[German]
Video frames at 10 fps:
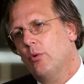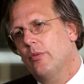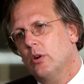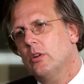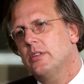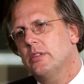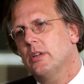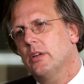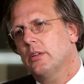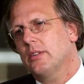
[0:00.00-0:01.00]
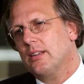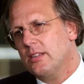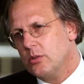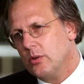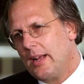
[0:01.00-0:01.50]
wo wirklich äh,
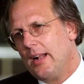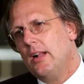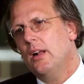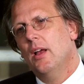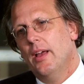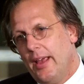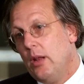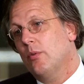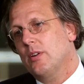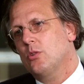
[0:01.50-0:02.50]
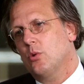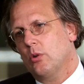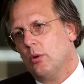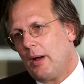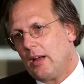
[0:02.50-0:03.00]
traditionell
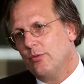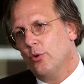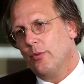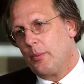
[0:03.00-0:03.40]
Innovationen gemacht wurden.